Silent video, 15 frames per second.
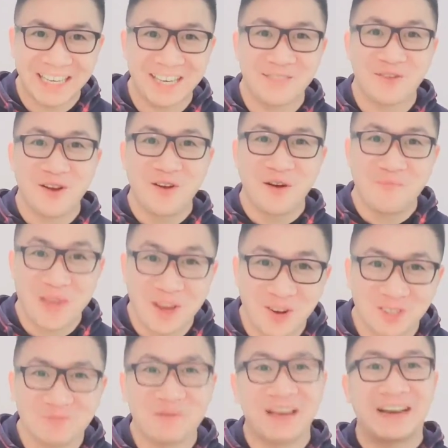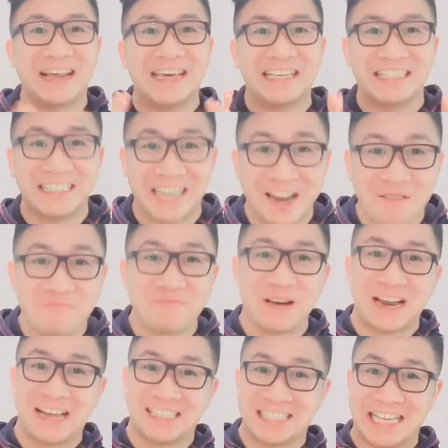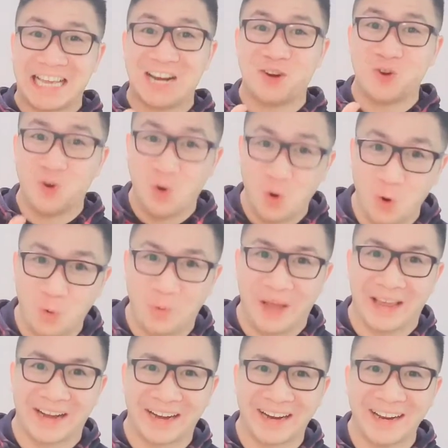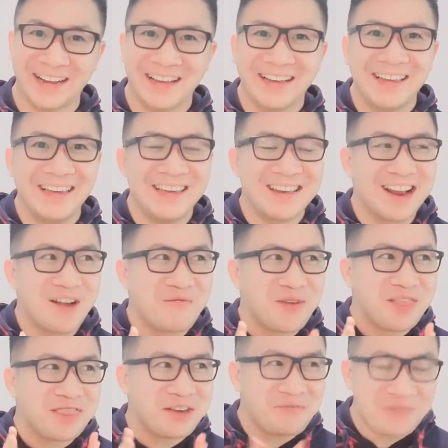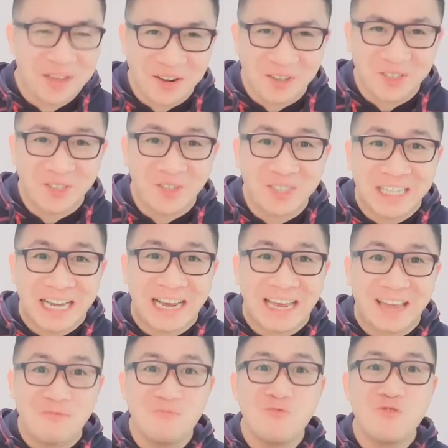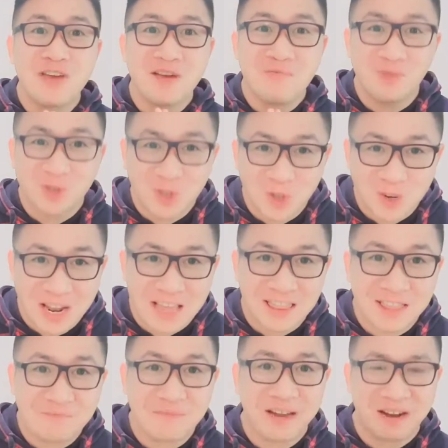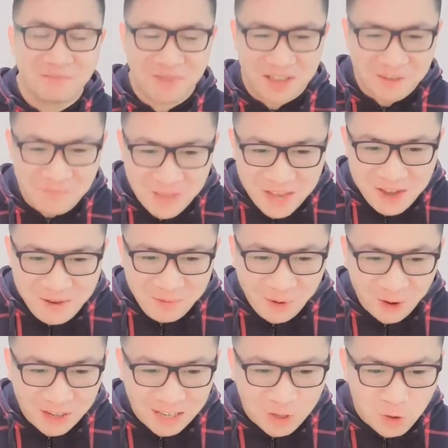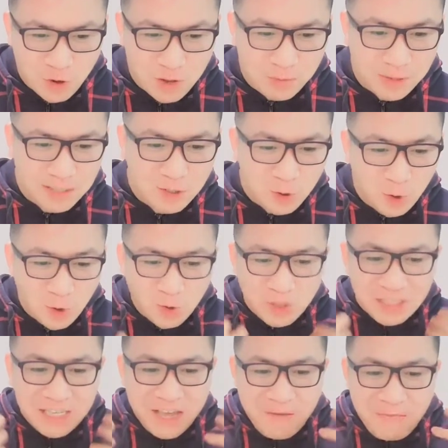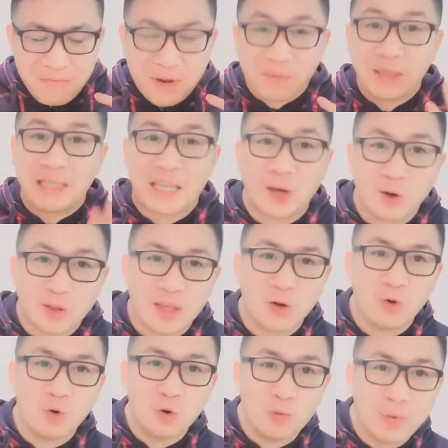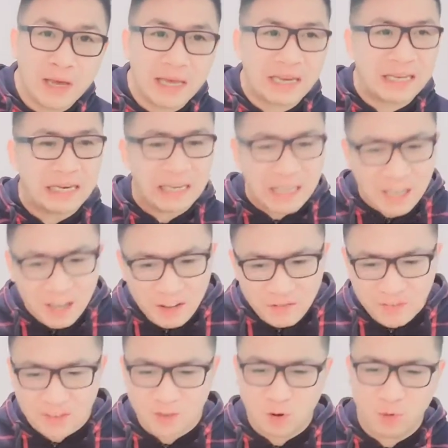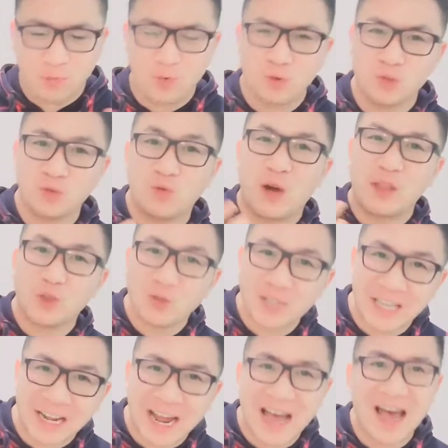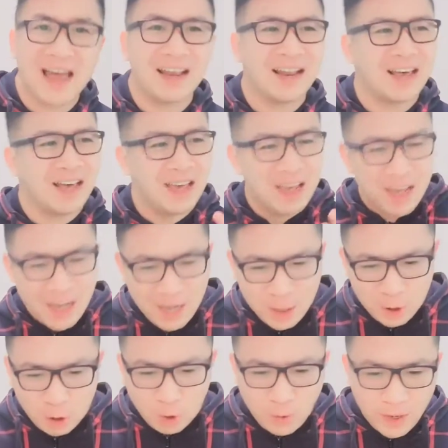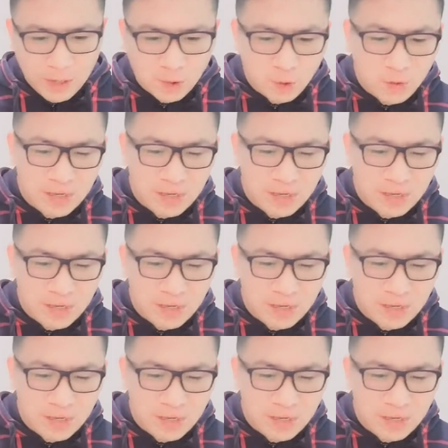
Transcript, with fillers: Y bueno amigos, me registré para hacer Uber. Y realmente amigos, o sea, es muy emocionante para mí porque yo he visto siempre videos de Uber y Lyft y cómo, cuánto se gana y todo eso.